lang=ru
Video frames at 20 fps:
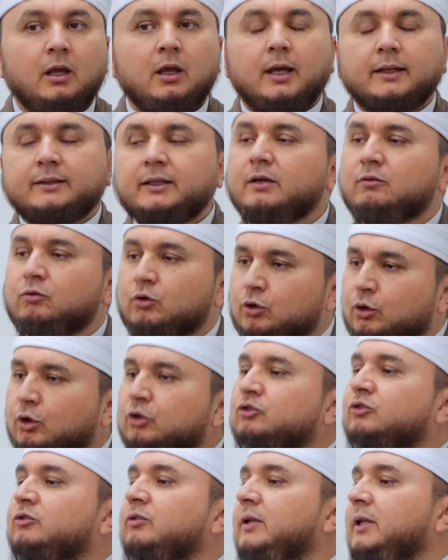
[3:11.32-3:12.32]
это его
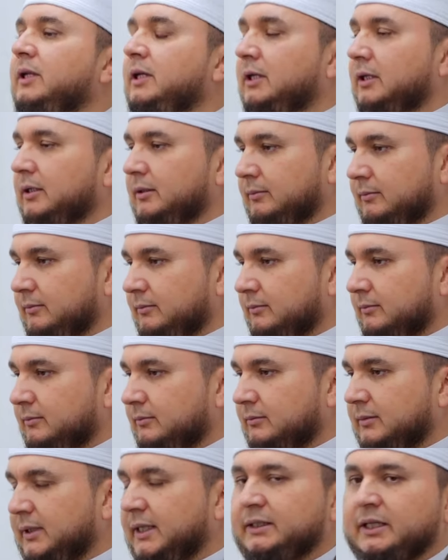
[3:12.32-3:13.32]
родственники,
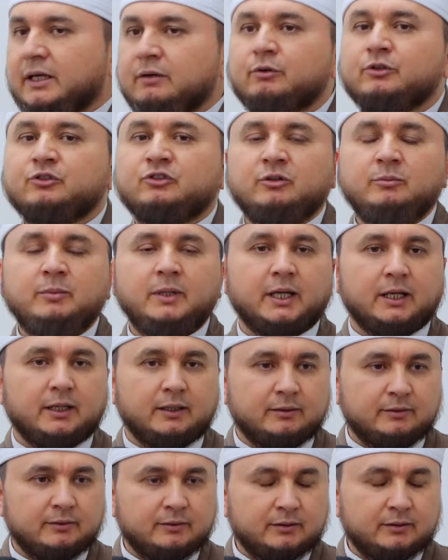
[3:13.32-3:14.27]
это его семья.